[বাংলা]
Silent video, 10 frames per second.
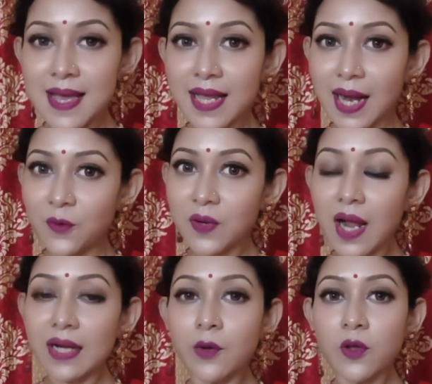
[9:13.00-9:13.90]
কারণ
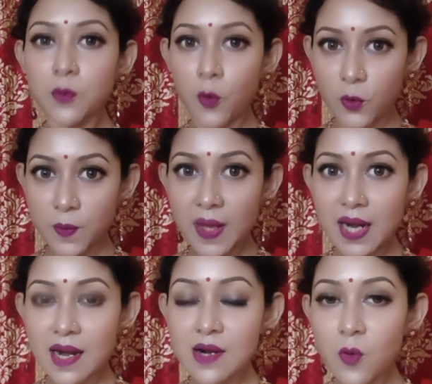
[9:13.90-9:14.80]
কালকে ওই
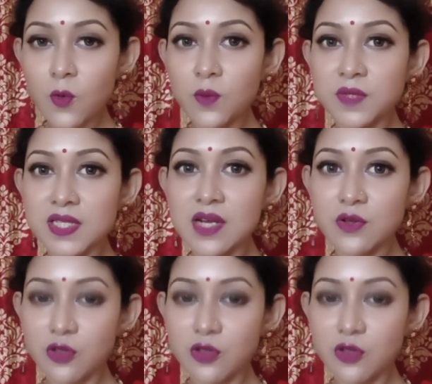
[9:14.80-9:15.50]
ভোরবেলার কোন অব্দি যেন